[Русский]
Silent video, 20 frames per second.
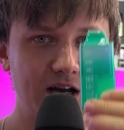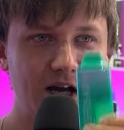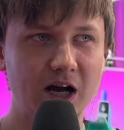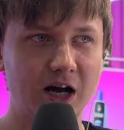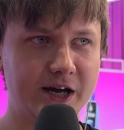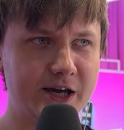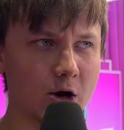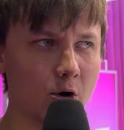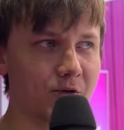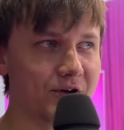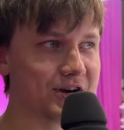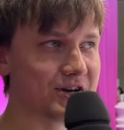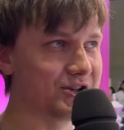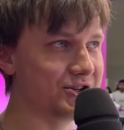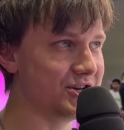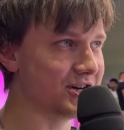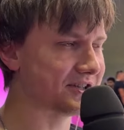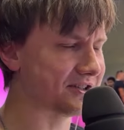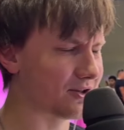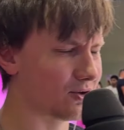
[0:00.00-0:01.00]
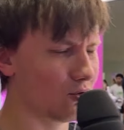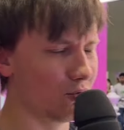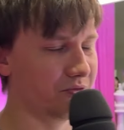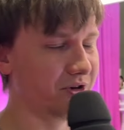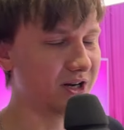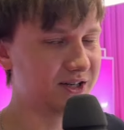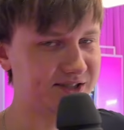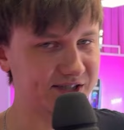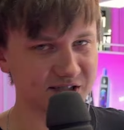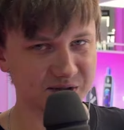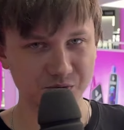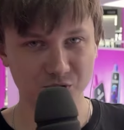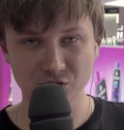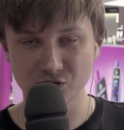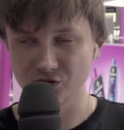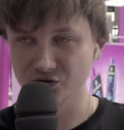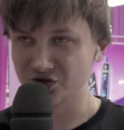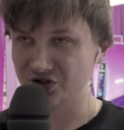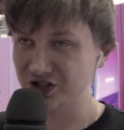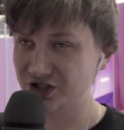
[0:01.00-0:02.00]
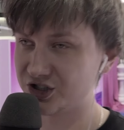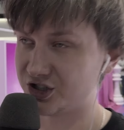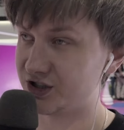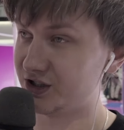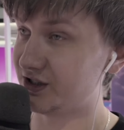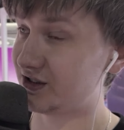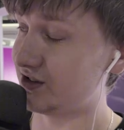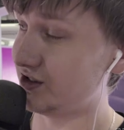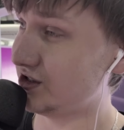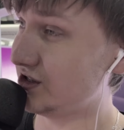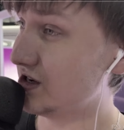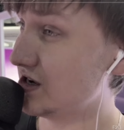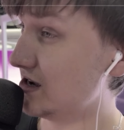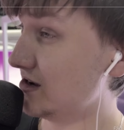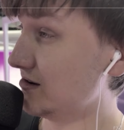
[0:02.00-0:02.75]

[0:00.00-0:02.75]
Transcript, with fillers: А я уверен, некоторые умельцы смогут даже это и